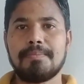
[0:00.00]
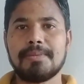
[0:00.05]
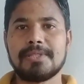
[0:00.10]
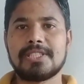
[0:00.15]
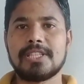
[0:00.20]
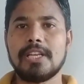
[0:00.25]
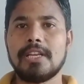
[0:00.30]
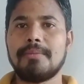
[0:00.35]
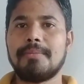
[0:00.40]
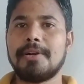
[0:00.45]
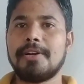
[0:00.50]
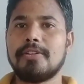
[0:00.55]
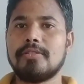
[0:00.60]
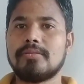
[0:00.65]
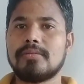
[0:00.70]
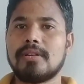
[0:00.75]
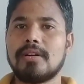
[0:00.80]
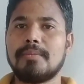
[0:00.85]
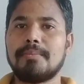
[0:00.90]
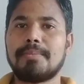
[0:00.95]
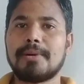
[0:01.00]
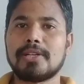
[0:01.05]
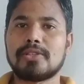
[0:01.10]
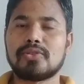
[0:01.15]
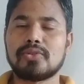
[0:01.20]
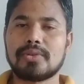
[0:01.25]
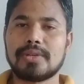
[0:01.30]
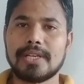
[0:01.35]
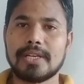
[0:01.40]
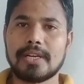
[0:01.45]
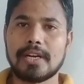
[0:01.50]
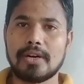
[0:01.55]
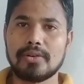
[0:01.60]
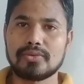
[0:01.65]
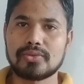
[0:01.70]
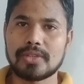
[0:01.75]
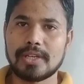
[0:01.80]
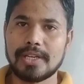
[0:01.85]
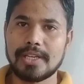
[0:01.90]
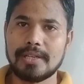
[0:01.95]
पिछले वीडियो में हम पढ़ चुके हैं
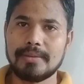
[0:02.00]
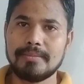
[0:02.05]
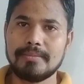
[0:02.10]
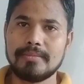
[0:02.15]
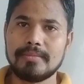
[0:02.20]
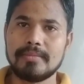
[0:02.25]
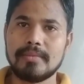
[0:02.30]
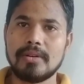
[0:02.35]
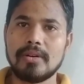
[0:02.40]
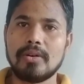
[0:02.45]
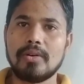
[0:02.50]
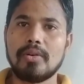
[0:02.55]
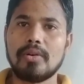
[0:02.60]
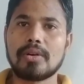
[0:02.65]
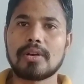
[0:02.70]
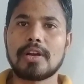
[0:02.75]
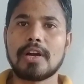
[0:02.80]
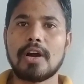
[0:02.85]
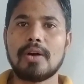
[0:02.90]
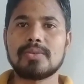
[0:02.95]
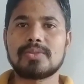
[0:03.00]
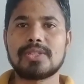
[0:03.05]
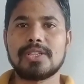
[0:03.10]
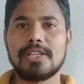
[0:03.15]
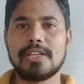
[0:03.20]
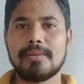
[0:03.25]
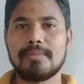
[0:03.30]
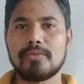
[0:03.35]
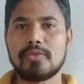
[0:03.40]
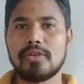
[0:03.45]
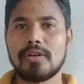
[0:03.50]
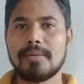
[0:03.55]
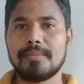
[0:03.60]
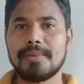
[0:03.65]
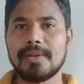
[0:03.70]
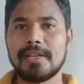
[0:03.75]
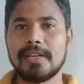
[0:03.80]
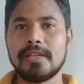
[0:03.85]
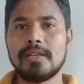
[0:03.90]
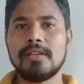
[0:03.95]
गाउस का नियम और गाउस के नियम को
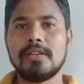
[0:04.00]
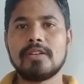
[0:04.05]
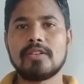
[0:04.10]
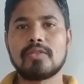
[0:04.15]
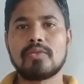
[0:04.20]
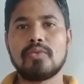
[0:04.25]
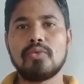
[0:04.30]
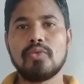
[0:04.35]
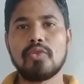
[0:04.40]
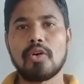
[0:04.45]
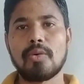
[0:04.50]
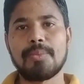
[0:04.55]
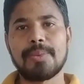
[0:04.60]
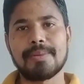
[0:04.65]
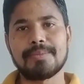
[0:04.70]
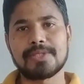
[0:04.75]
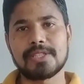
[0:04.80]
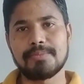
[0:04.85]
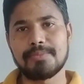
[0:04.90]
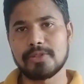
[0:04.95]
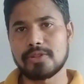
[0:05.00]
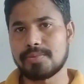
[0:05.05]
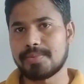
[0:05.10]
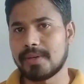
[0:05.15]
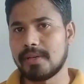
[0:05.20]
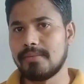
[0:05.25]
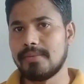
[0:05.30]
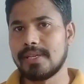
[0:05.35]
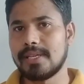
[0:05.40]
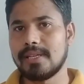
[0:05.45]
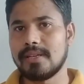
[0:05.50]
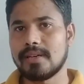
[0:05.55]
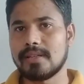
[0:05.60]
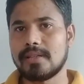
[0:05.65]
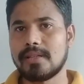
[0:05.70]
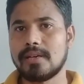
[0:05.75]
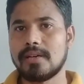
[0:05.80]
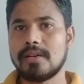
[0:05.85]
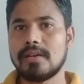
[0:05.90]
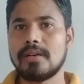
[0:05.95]
हमने कूलोम नियम से व्युत्पन्न भी किया
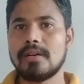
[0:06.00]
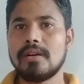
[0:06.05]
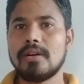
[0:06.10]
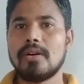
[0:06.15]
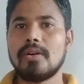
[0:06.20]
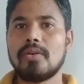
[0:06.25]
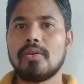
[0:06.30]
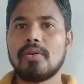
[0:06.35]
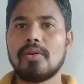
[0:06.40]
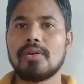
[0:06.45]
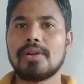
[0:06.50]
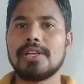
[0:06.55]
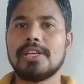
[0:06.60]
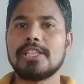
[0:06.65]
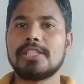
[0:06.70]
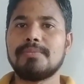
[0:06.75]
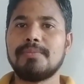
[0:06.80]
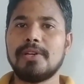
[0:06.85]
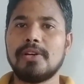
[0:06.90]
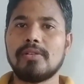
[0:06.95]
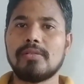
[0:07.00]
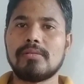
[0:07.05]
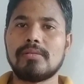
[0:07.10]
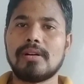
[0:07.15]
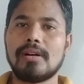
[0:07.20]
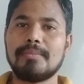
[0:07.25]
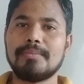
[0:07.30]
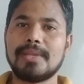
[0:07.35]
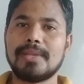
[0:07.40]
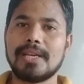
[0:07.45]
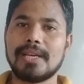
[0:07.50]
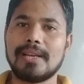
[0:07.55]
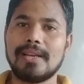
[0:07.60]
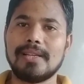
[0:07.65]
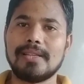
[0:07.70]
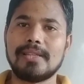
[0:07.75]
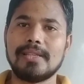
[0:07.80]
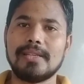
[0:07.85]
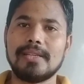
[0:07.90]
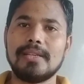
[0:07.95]
था और इस वीडियो में हम देख
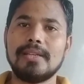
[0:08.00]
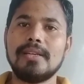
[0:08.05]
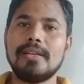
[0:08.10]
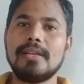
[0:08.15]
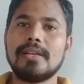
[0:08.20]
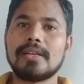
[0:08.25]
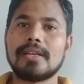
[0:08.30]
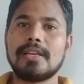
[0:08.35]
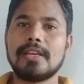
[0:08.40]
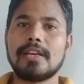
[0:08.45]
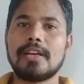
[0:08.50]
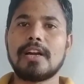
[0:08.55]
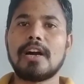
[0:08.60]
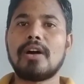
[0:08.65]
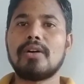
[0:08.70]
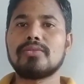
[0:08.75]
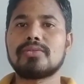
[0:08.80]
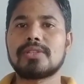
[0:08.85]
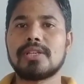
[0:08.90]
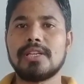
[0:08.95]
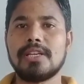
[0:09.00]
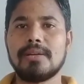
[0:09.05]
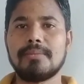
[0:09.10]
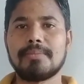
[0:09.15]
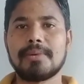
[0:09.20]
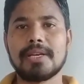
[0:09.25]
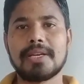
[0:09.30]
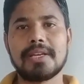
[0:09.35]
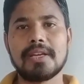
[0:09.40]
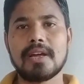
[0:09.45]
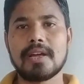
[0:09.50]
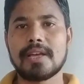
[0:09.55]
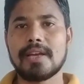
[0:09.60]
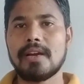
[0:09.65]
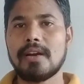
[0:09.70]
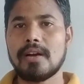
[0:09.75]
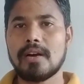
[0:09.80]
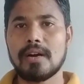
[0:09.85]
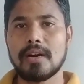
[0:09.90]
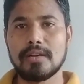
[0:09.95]
लेते हैं कि गाउस के नियम के क्या
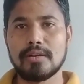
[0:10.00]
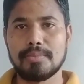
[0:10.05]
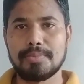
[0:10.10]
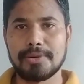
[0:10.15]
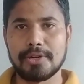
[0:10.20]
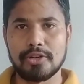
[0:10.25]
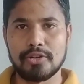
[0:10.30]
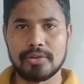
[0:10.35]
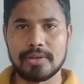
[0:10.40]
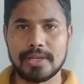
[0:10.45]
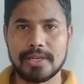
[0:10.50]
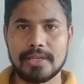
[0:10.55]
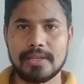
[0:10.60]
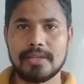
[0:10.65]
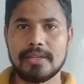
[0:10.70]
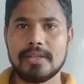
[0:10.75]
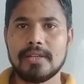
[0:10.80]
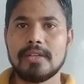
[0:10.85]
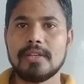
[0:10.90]
क्या अनुप्रयोग हैं